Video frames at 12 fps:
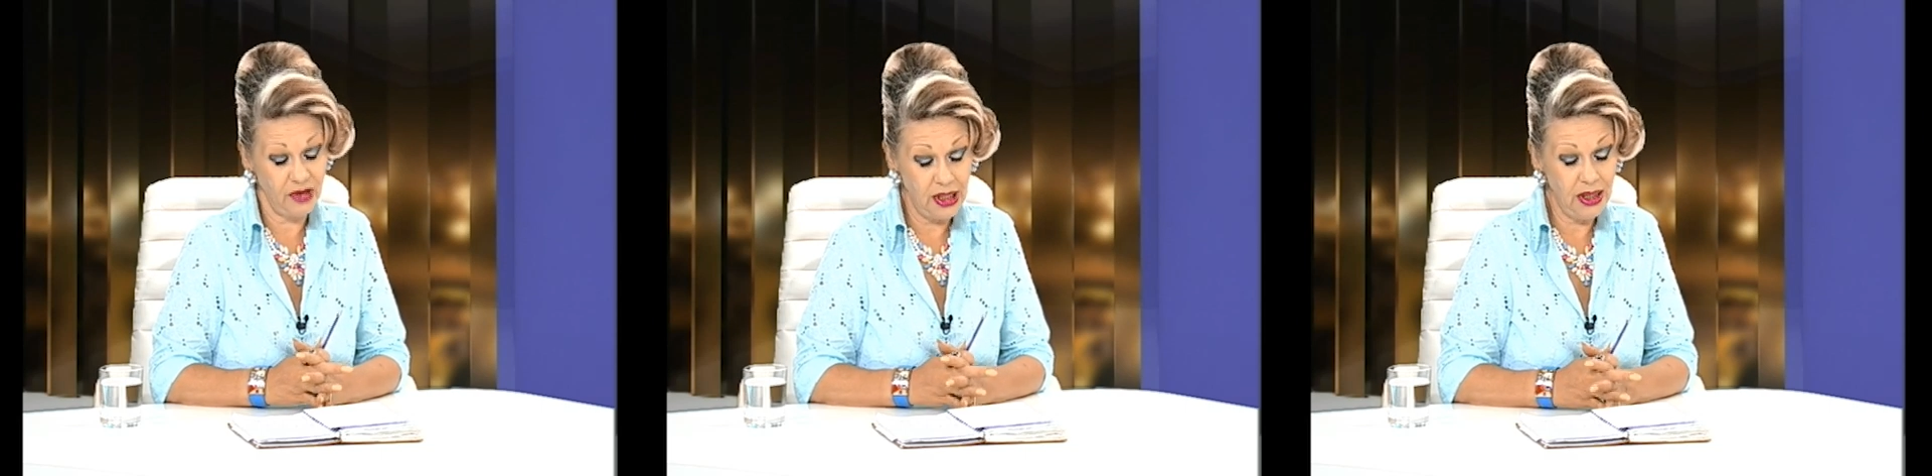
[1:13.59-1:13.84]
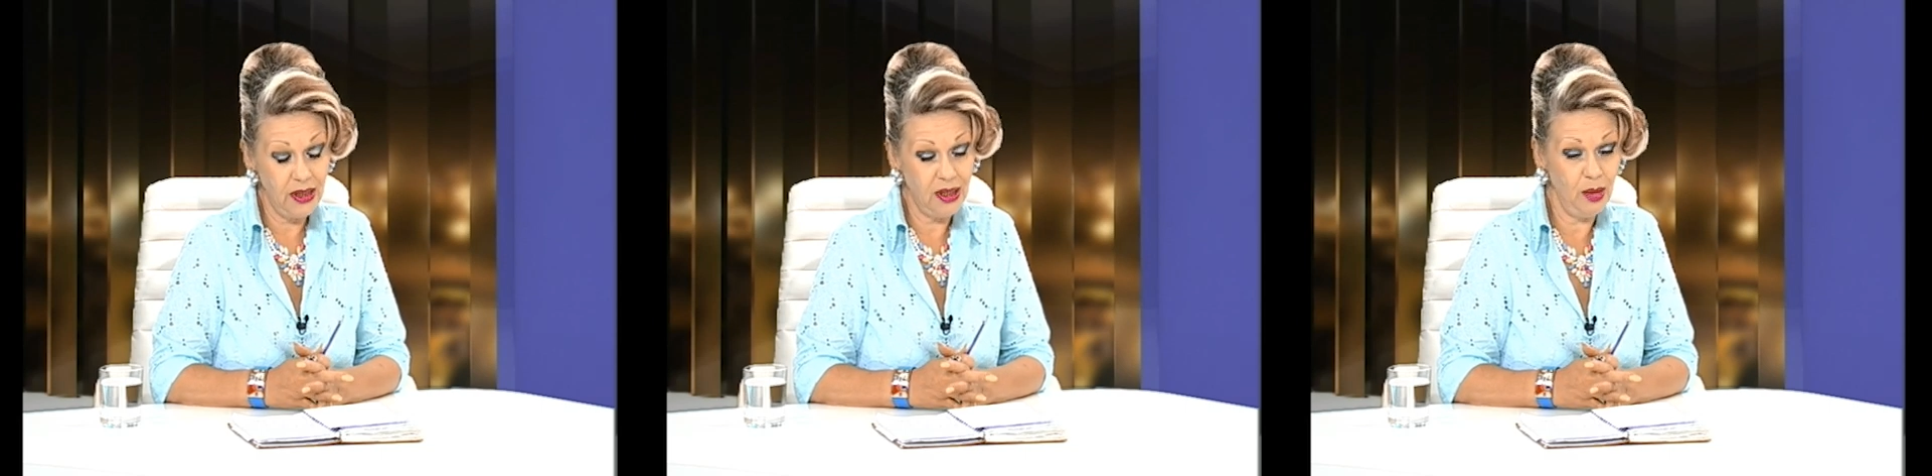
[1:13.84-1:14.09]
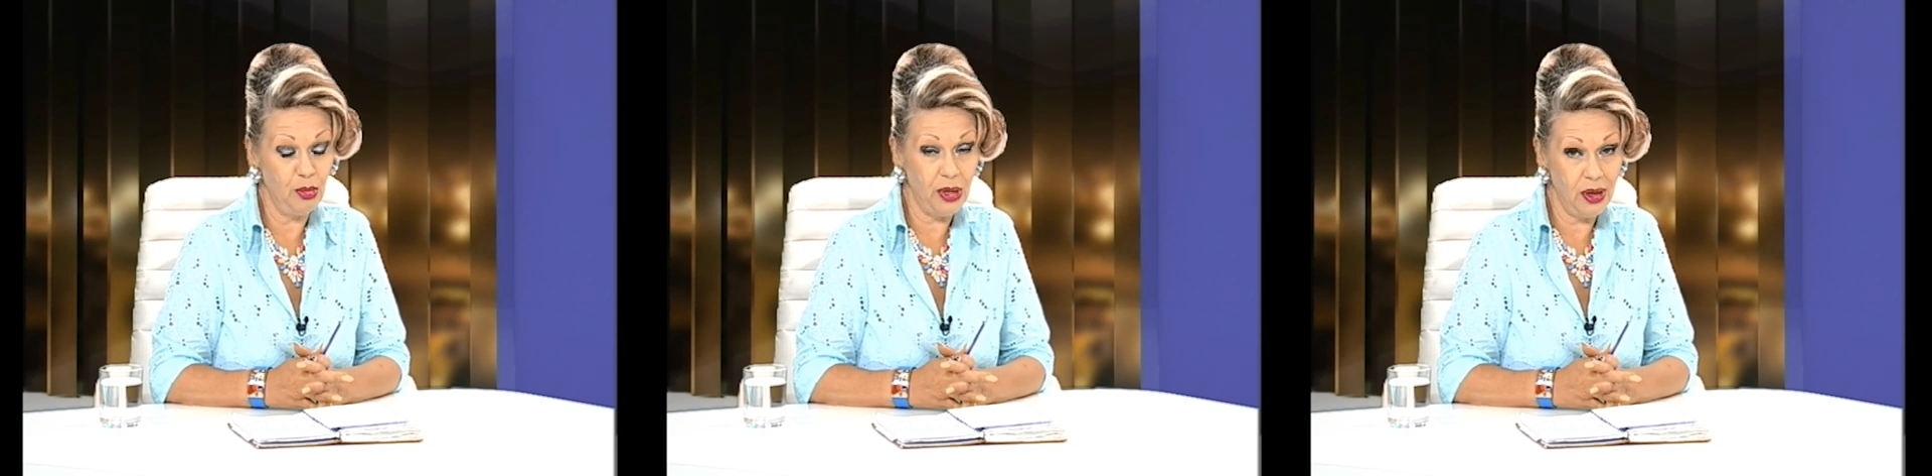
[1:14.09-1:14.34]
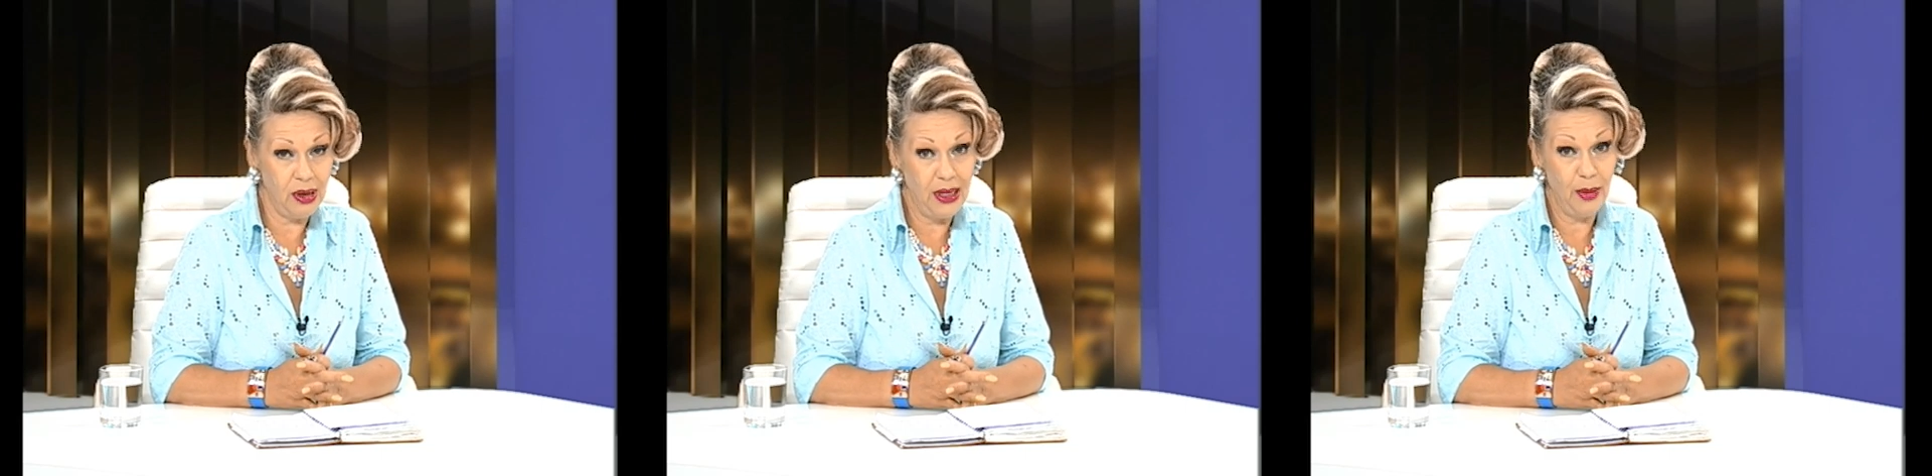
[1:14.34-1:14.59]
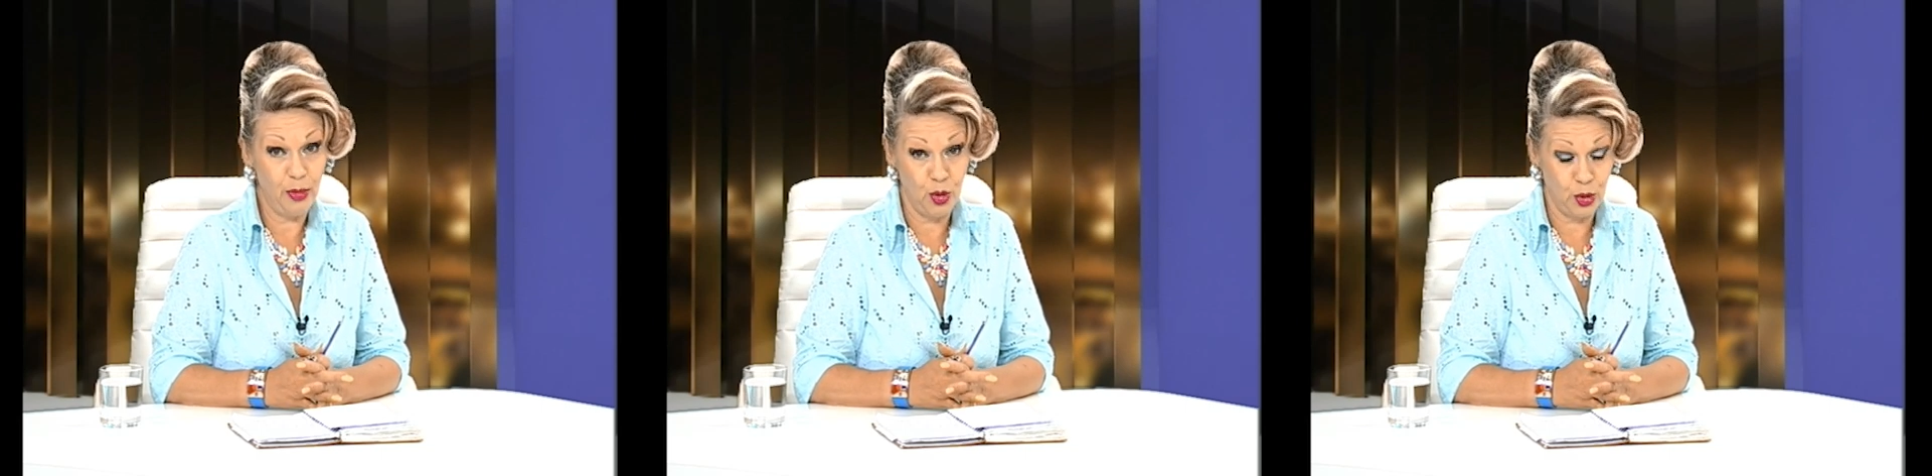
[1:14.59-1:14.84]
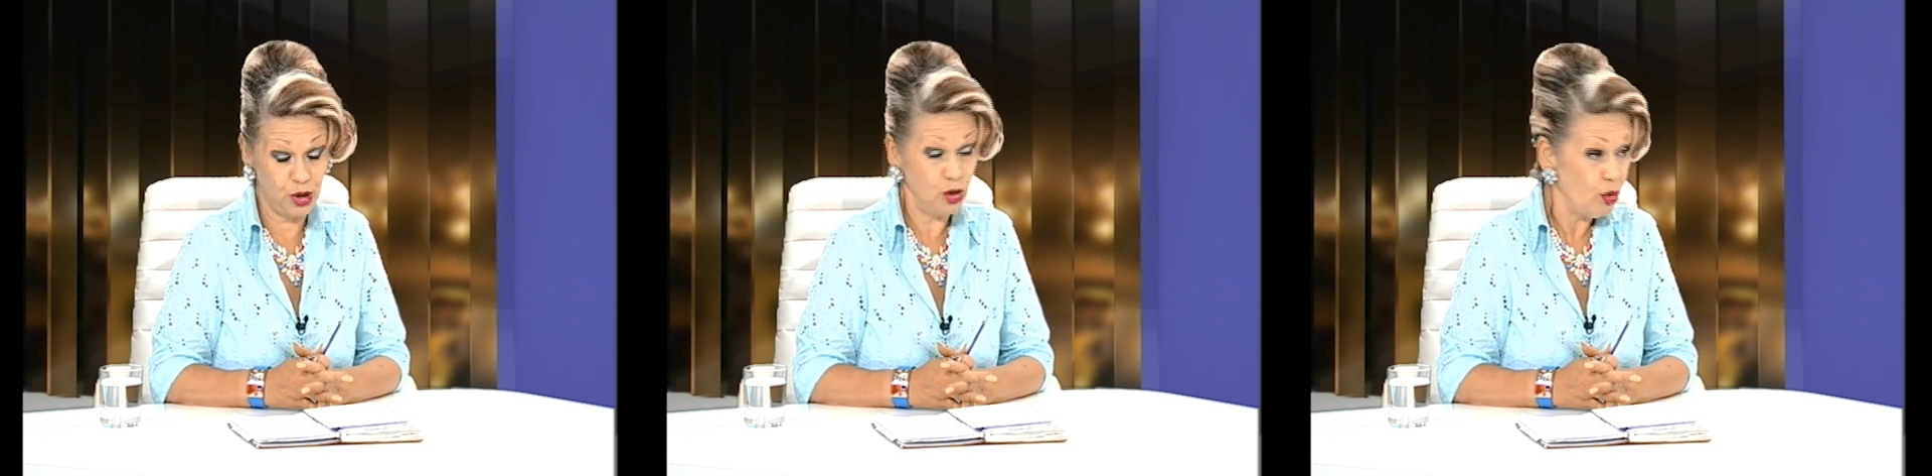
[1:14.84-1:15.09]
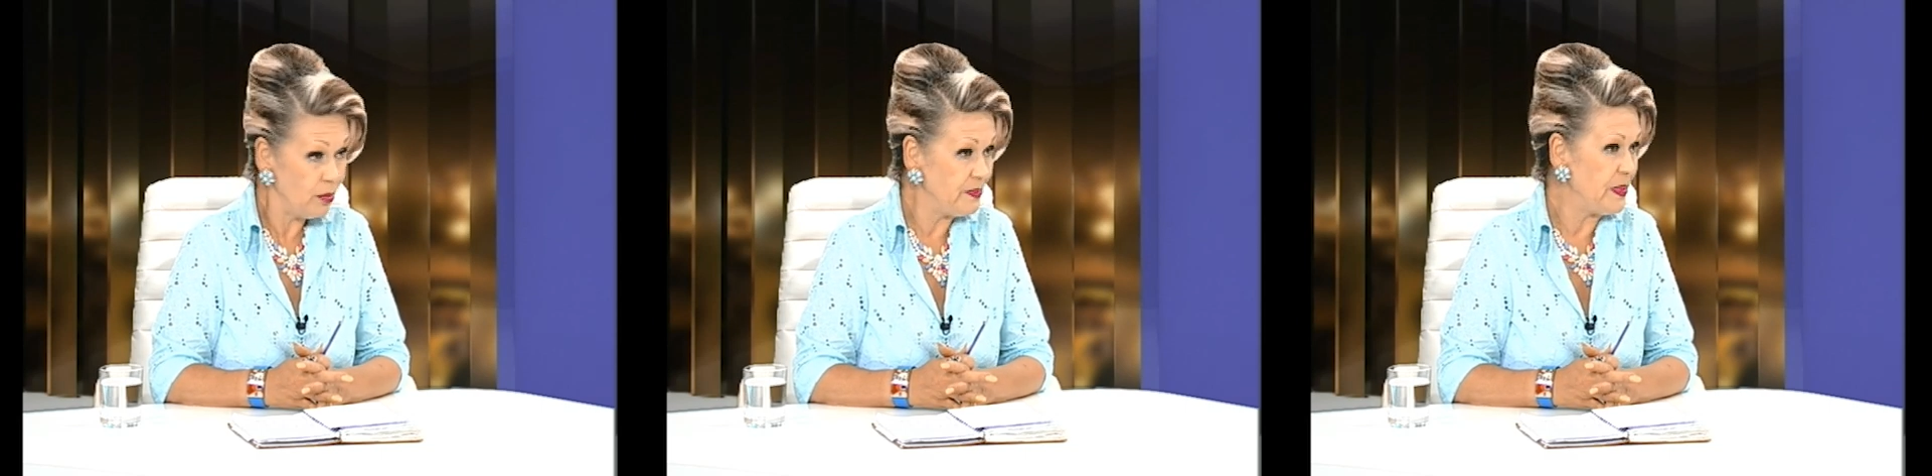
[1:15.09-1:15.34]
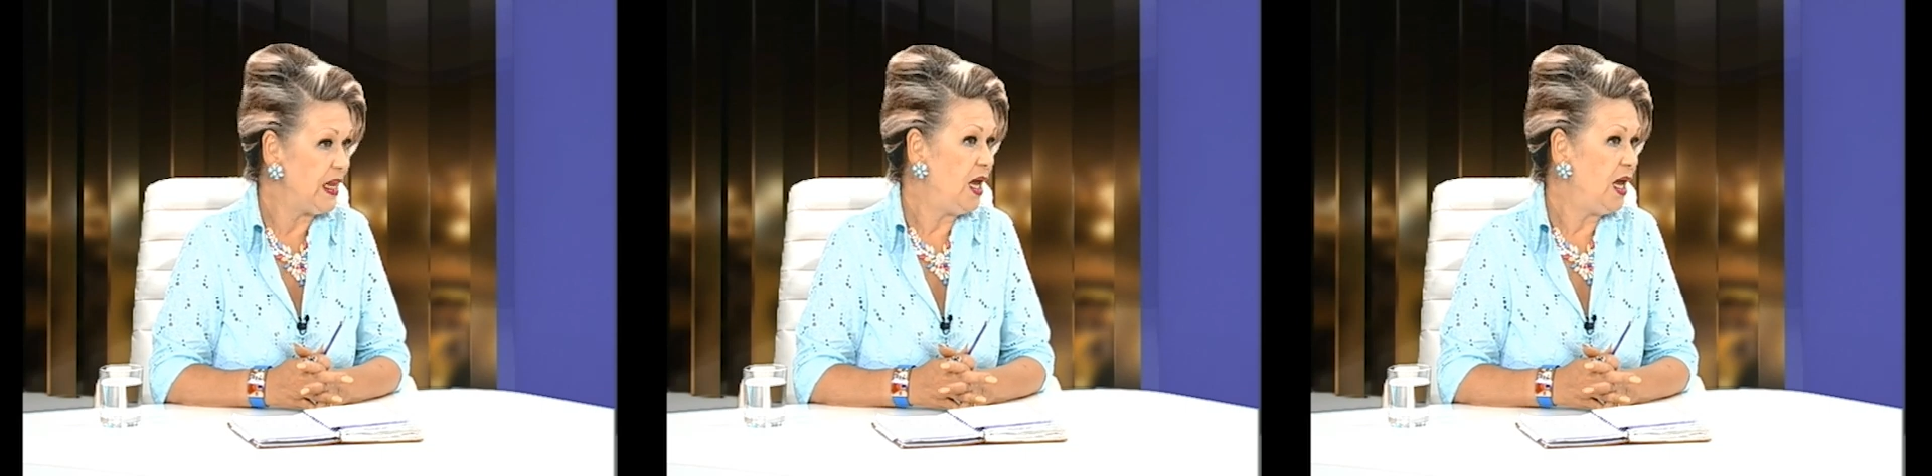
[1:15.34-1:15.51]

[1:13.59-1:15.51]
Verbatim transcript: клинике «Благо плюс». Но